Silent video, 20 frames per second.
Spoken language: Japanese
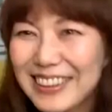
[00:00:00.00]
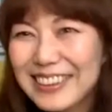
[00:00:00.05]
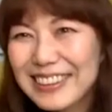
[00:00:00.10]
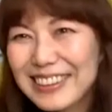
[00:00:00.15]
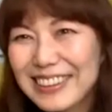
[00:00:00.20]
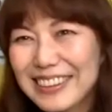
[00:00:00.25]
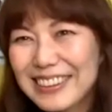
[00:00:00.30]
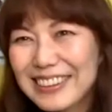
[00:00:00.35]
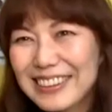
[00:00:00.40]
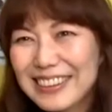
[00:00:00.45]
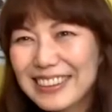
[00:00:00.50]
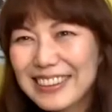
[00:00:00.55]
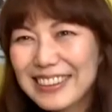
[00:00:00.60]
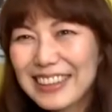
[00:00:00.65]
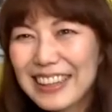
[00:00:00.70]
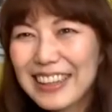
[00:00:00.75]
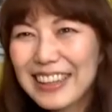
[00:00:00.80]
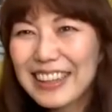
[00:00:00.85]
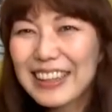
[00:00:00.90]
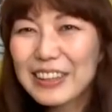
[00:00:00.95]
で
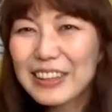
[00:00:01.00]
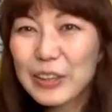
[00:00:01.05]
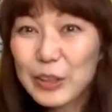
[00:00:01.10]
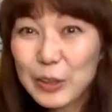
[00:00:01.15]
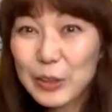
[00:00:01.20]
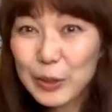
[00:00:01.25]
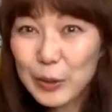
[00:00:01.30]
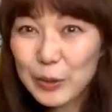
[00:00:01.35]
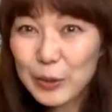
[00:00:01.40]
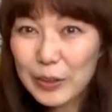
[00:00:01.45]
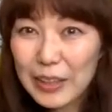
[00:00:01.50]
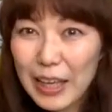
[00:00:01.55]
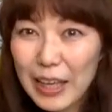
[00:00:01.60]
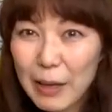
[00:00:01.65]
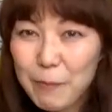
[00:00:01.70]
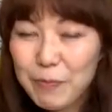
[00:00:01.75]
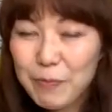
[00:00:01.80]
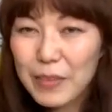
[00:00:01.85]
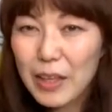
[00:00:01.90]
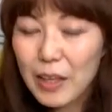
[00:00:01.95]
す。ということ
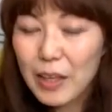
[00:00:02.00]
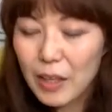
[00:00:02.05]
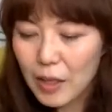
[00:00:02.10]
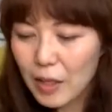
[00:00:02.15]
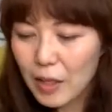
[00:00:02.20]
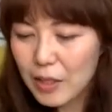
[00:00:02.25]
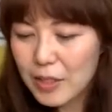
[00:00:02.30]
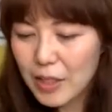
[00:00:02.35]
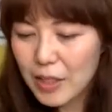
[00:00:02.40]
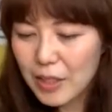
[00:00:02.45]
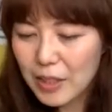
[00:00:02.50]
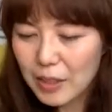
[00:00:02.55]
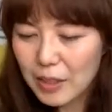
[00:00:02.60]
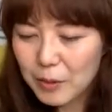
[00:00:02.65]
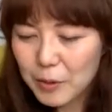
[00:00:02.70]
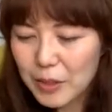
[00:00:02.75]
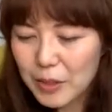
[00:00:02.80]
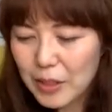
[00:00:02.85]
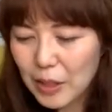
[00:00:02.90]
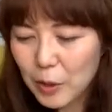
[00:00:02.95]
で、ぜ
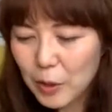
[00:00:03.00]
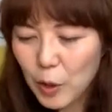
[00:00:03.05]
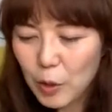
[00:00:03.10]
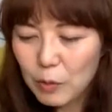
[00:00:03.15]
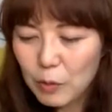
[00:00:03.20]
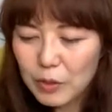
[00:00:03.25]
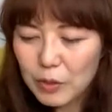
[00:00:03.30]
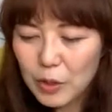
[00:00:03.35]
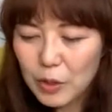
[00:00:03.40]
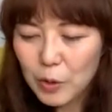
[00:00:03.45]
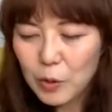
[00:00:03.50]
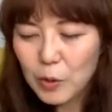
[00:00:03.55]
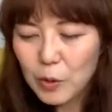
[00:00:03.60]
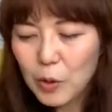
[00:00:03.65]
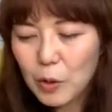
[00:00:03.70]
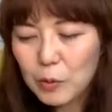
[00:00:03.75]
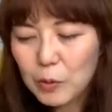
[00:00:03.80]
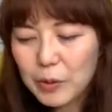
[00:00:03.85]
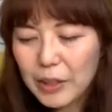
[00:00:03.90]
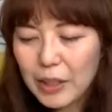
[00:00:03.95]
ひこちらの日
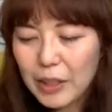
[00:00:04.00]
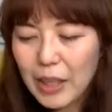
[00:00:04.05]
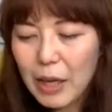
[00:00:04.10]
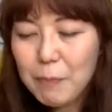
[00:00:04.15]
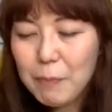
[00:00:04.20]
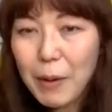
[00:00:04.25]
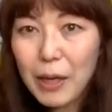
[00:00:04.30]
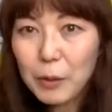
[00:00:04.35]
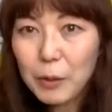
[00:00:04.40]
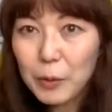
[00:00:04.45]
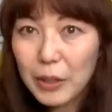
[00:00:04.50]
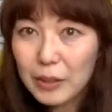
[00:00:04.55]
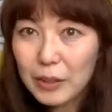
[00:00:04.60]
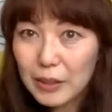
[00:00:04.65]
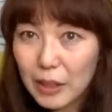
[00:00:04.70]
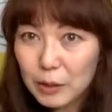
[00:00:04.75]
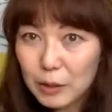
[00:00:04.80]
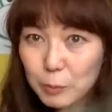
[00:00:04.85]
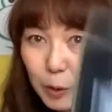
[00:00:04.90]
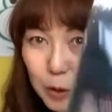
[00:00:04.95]
本語吹き替え版
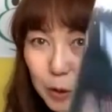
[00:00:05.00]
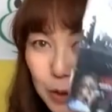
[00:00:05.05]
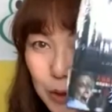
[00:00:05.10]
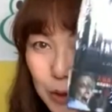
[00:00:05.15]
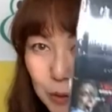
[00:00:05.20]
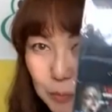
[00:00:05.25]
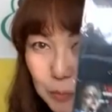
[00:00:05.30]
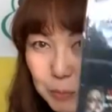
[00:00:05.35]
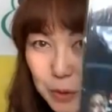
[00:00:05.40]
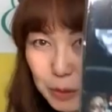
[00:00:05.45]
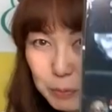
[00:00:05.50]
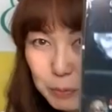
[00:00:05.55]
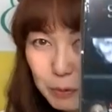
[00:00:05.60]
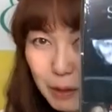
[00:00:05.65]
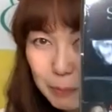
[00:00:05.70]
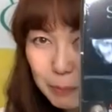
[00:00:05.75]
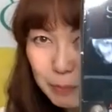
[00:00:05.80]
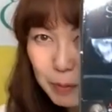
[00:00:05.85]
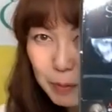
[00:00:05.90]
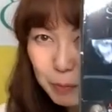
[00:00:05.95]

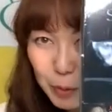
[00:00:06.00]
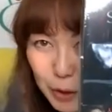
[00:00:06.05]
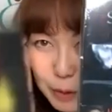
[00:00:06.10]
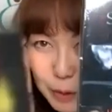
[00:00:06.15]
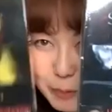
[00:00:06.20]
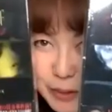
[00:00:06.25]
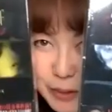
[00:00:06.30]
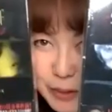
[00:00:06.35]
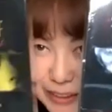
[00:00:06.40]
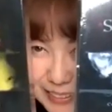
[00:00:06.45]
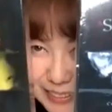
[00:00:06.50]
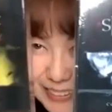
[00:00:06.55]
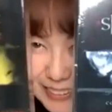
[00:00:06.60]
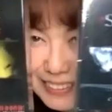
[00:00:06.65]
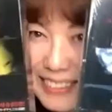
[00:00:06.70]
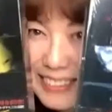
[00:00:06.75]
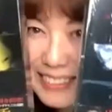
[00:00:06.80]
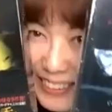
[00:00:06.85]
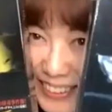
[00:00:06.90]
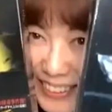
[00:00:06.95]
コレクターズボックスボリューム1、ボリューム2、
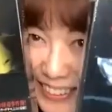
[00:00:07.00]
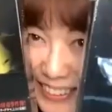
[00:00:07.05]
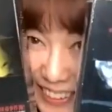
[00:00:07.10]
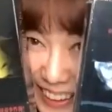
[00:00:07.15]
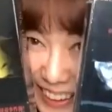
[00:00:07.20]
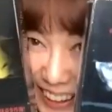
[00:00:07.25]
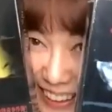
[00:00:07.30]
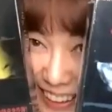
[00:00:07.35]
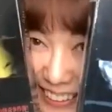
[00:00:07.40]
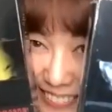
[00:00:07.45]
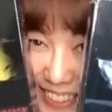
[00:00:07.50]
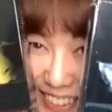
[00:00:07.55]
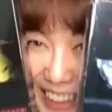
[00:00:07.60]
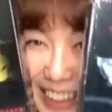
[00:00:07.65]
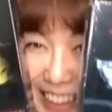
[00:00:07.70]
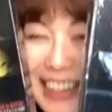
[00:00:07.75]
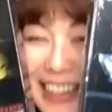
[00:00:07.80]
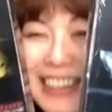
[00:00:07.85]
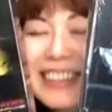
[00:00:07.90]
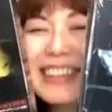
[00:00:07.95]
よろしくお願いしま
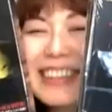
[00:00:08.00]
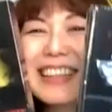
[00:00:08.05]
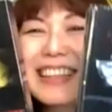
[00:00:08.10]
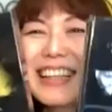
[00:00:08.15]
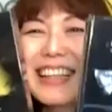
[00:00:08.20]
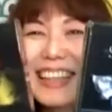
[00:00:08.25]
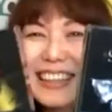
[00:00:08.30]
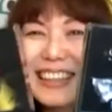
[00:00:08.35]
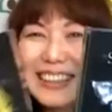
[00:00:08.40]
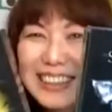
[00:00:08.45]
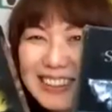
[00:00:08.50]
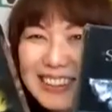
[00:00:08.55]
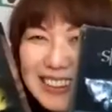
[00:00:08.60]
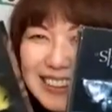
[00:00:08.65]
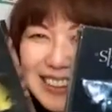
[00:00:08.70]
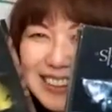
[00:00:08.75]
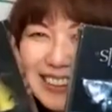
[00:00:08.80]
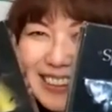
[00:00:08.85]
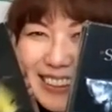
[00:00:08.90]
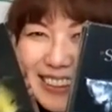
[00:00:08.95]
す。と
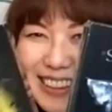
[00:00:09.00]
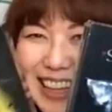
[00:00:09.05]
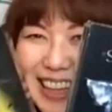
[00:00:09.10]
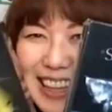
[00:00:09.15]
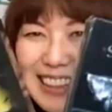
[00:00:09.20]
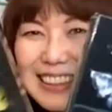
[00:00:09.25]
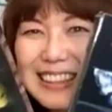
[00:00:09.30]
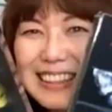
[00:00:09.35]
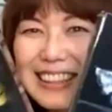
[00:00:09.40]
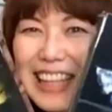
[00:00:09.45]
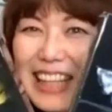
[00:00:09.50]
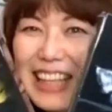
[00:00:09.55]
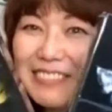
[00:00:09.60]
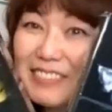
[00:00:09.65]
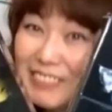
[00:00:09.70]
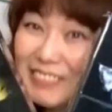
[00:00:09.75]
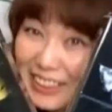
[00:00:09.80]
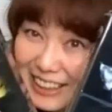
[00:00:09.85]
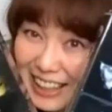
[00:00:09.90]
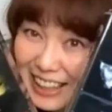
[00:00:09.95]
いうことで、次
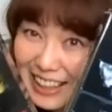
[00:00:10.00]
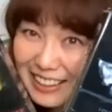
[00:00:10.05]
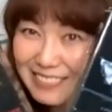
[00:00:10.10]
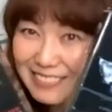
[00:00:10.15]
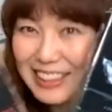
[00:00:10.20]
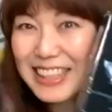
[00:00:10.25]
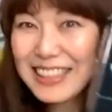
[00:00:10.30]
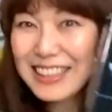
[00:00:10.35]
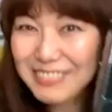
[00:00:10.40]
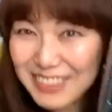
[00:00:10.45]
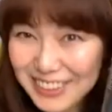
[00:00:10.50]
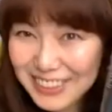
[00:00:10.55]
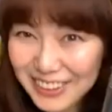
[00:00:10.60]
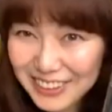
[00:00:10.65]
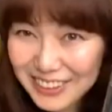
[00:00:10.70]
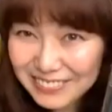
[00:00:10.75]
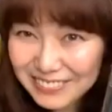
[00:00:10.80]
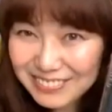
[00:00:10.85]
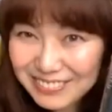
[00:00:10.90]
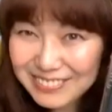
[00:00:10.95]
回もまたお会いしま
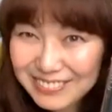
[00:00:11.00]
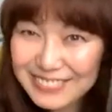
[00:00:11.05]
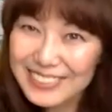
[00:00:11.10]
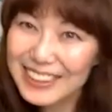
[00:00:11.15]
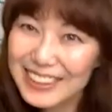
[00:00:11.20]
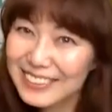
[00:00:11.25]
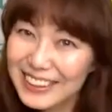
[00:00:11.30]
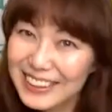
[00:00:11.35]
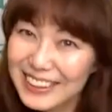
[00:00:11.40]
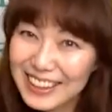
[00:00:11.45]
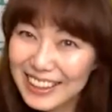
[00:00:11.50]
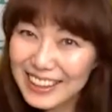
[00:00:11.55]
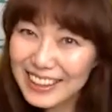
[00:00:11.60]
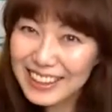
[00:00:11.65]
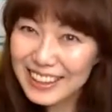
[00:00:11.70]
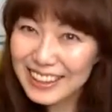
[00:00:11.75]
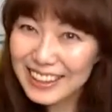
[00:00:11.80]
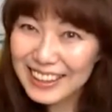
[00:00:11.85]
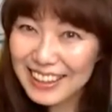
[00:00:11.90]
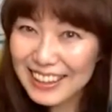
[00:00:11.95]
しょう。さよう
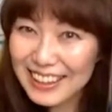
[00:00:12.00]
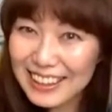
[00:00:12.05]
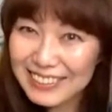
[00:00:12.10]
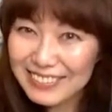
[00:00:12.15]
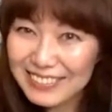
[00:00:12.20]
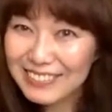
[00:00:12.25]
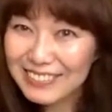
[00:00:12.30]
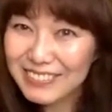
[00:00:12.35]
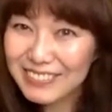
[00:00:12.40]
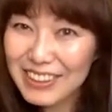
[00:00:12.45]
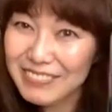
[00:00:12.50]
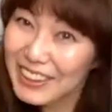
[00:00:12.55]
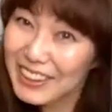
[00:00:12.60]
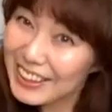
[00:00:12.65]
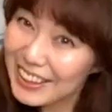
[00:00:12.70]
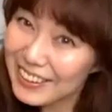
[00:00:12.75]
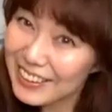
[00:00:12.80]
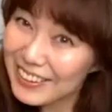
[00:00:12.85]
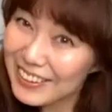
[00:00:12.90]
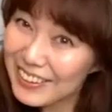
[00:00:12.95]
なら。
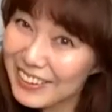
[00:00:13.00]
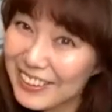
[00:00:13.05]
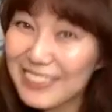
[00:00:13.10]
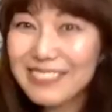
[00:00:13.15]
バイバイ、ケロ。